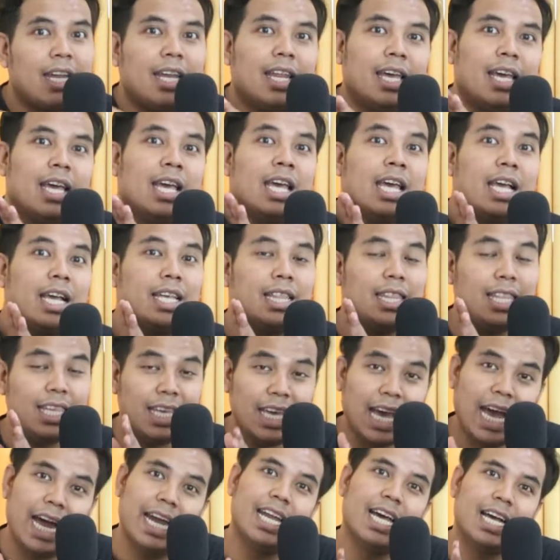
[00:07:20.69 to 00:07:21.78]
Nah
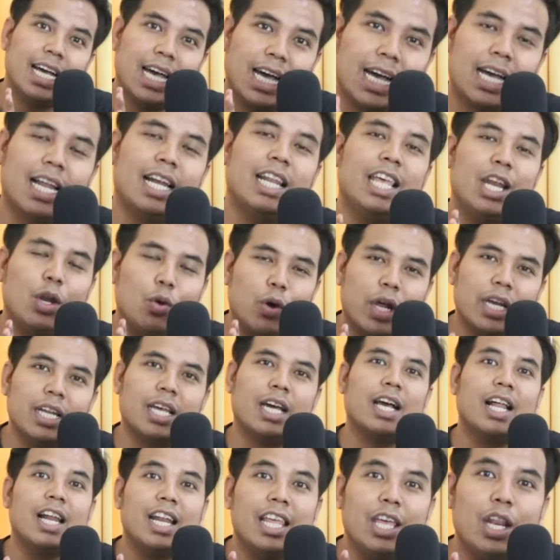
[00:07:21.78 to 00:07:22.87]
ketika ada
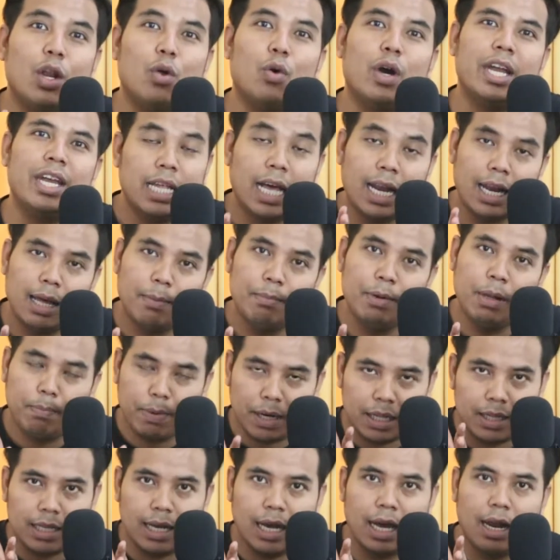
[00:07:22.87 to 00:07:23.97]
kekeliruan-kekeliruan dalam di
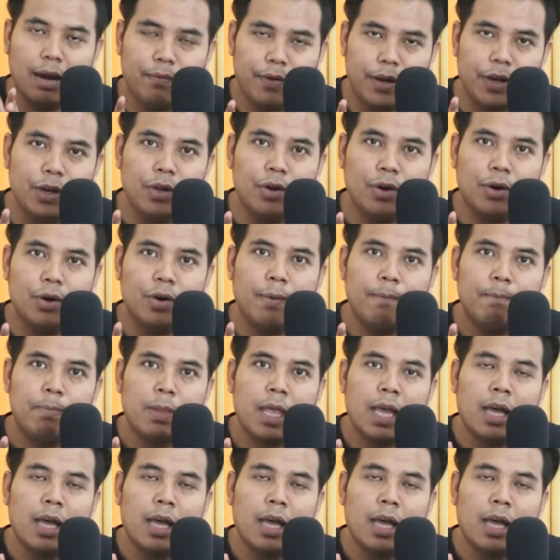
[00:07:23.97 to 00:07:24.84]
pertengahan video,